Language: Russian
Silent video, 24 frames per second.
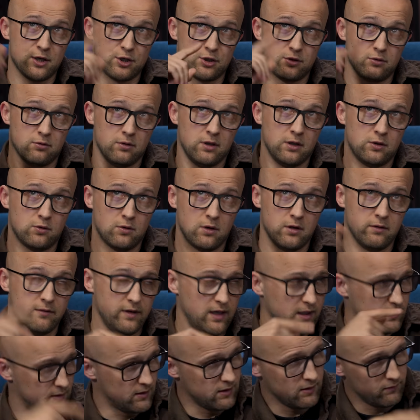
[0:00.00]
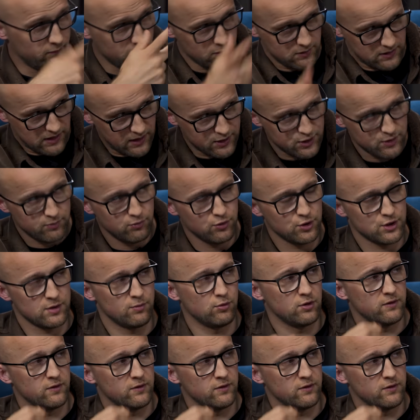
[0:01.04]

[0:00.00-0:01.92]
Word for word: что он не то говорит, ты вот так же будешь ему